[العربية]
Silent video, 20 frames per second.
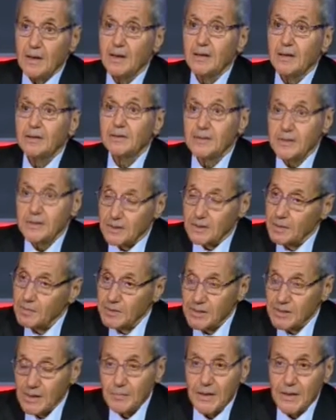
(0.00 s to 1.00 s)
اقتصاديه
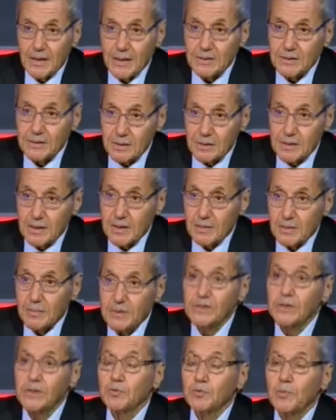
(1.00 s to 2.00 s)
بيسميها اقتصاديه
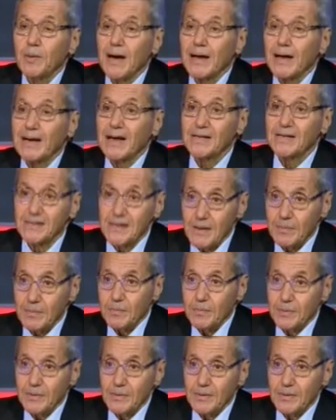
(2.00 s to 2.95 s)
بس بتبقى على حساب